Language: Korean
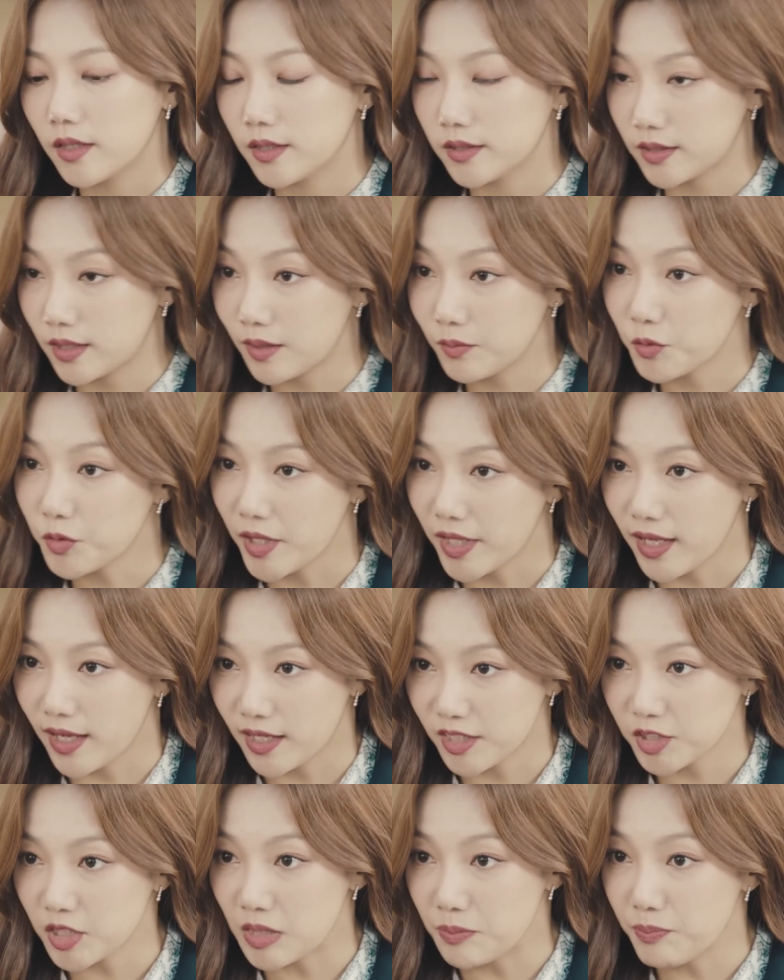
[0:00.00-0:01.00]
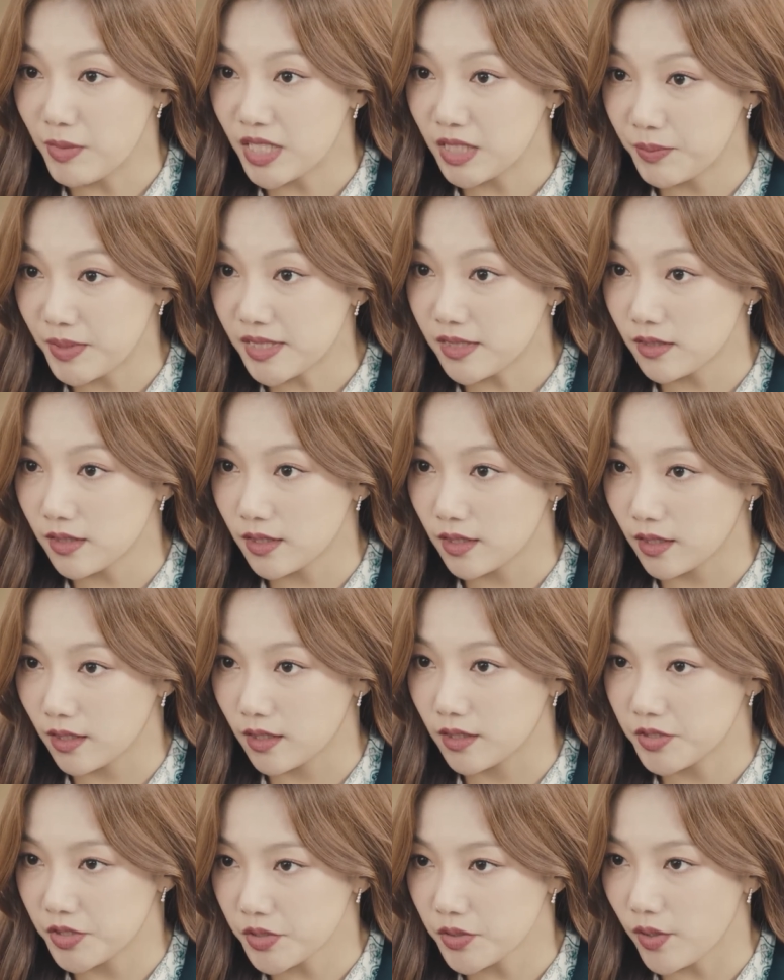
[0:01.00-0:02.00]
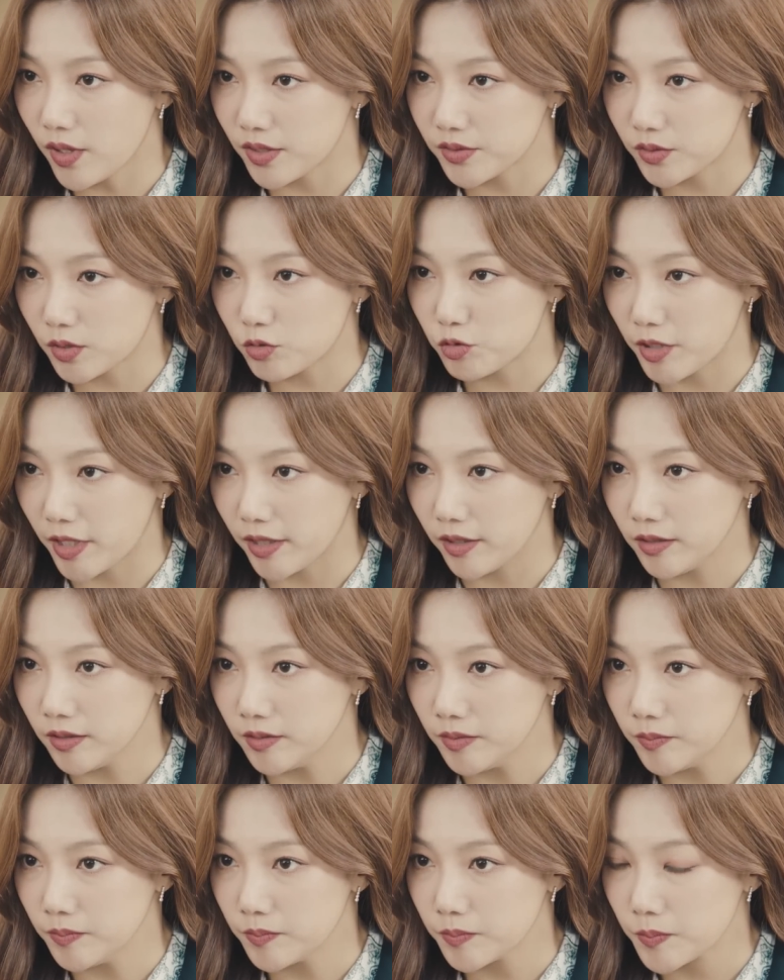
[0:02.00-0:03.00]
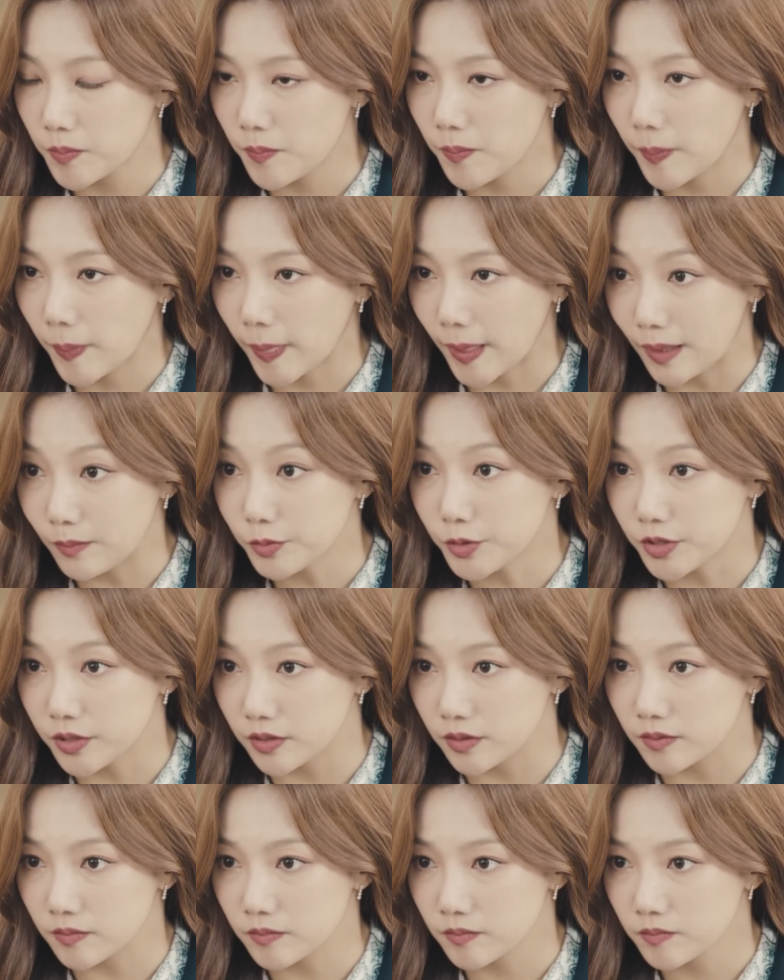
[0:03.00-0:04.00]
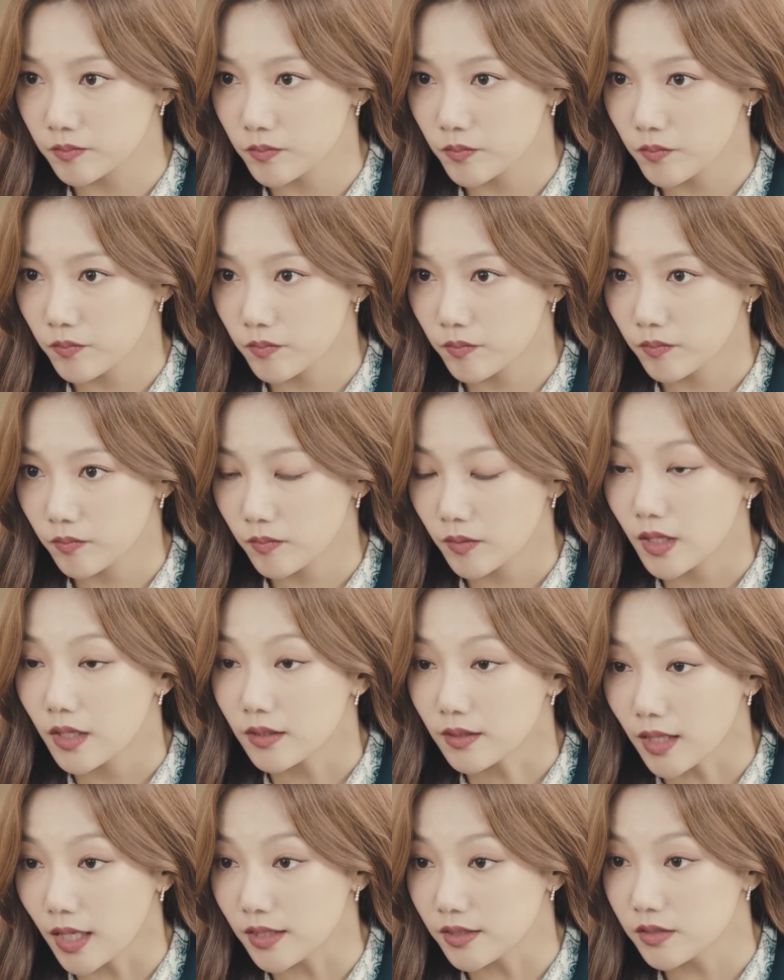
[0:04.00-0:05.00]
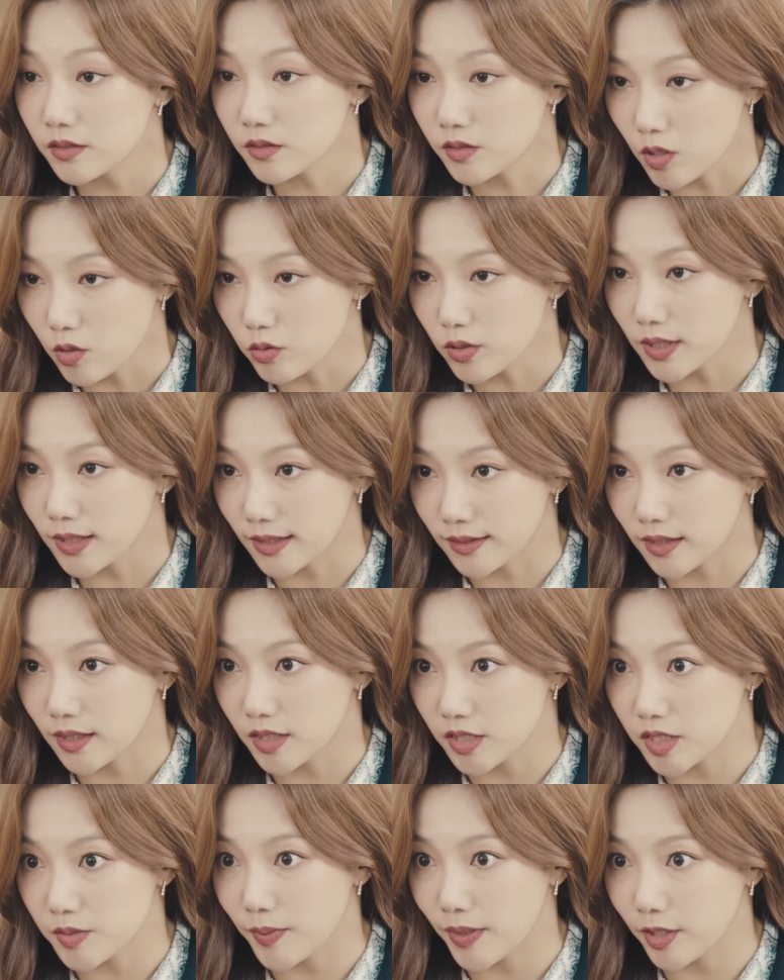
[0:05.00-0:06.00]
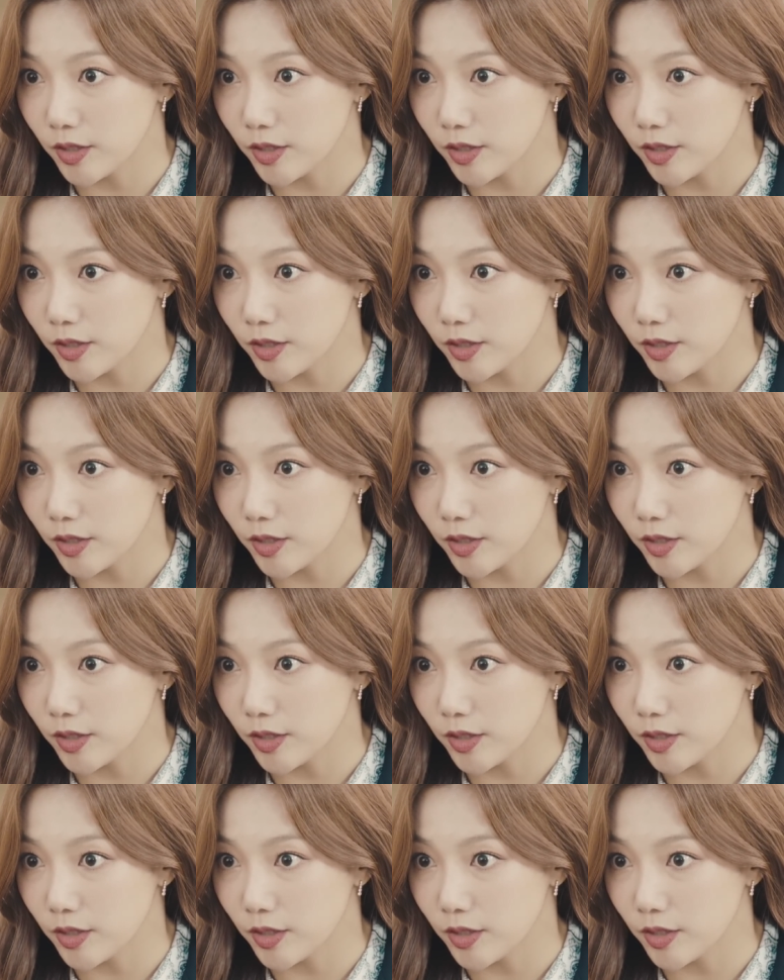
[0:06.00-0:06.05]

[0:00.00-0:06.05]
그 사람도 내가 알아서 입막음 했으니까 신경 안 써도 돼요. 아무튼 다신 서울에 나타나지